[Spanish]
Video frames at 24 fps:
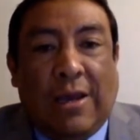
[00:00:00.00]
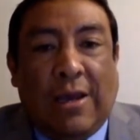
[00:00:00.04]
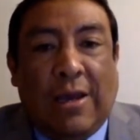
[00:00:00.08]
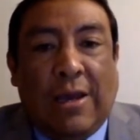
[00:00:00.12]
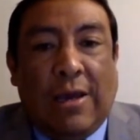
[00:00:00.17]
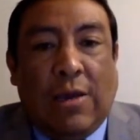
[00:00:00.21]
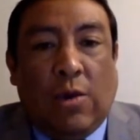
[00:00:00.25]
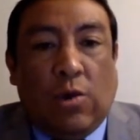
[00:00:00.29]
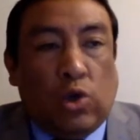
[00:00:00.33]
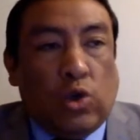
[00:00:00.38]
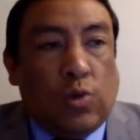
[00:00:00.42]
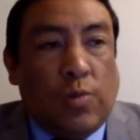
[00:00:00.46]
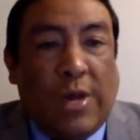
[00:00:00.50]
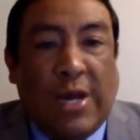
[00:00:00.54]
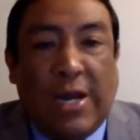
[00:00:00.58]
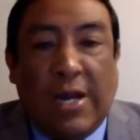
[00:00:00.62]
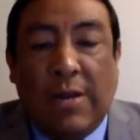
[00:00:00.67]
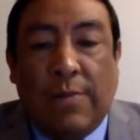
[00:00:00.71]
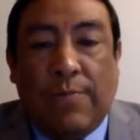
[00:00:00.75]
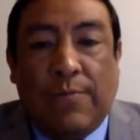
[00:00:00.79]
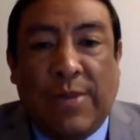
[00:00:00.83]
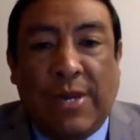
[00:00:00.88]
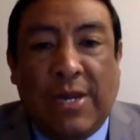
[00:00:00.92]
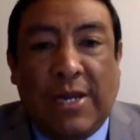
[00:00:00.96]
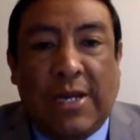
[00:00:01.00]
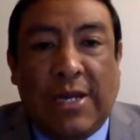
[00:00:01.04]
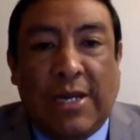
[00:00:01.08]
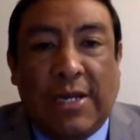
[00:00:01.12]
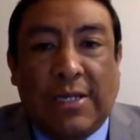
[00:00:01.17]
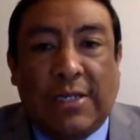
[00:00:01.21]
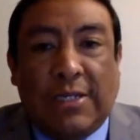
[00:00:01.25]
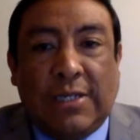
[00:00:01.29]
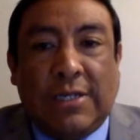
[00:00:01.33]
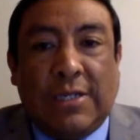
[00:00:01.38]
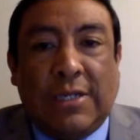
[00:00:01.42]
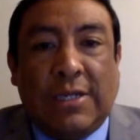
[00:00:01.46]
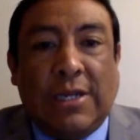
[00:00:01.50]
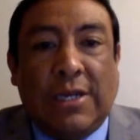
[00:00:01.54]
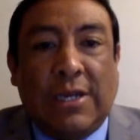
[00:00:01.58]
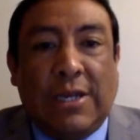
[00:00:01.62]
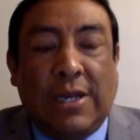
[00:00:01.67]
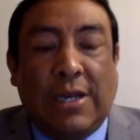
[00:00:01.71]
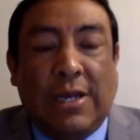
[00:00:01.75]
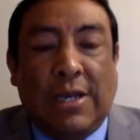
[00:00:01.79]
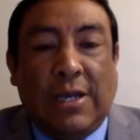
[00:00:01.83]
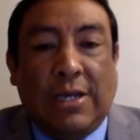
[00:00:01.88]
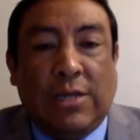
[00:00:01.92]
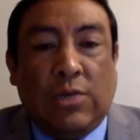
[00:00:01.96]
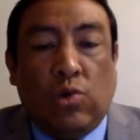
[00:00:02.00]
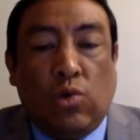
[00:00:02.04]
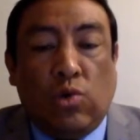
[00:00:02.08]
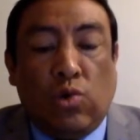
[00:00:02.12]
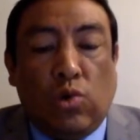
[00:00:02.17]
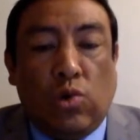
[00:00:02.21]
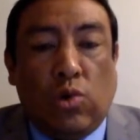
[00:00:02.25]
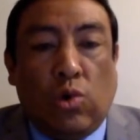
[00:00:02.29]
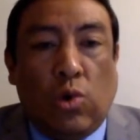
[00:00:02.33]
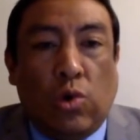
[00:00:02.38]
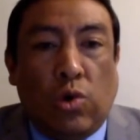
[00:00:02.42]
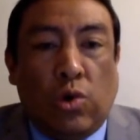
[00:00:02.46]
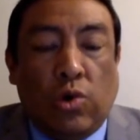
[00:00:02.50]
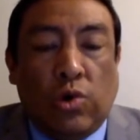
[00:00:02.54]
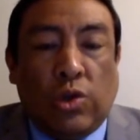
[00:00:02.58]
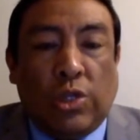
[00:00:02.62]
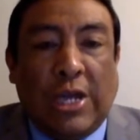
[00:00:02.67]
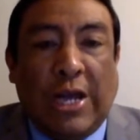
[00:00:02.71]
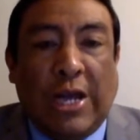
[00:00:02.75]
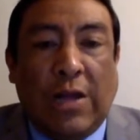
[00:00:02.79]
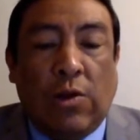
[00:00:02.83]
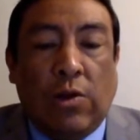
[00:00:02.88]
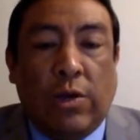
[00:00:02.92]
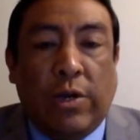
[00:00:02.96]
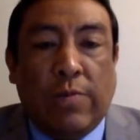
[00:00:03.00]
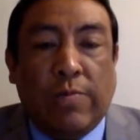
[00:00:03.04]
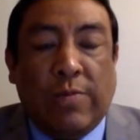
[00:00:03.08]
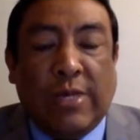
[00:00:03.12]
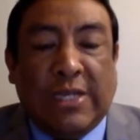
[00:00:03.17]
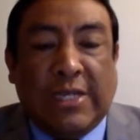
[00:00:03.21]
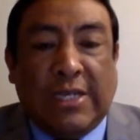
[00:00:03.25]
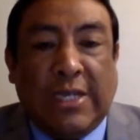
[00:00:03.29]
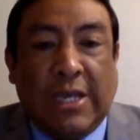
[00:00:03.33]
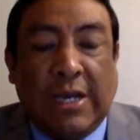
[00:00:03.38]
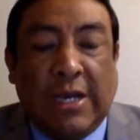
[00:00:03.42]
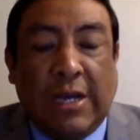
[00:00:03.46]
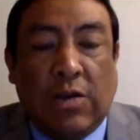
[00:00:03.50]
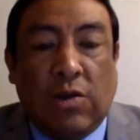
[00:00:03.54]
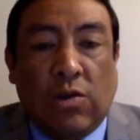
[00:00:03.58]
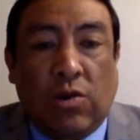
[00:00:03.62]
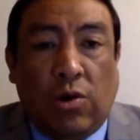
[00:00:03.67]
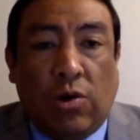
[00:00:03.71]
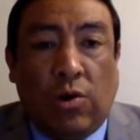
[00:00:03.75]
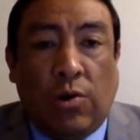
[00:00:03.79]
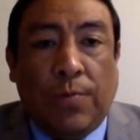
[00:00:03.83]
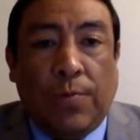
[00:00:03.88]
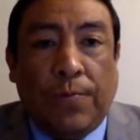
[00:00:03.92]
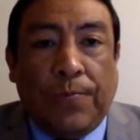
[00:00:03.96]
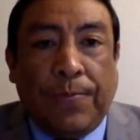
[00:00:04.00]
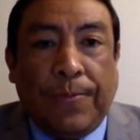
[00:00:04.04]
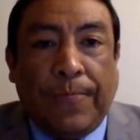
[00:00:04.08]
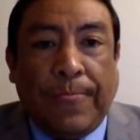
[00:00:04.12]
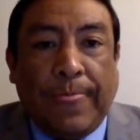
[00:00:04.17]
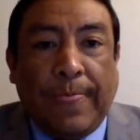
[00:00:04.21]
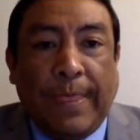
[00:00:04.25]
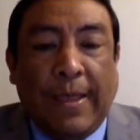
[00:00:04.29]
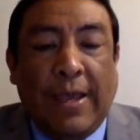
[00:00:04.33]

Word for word: Eh, Osmani Pérez es un connotado investigador.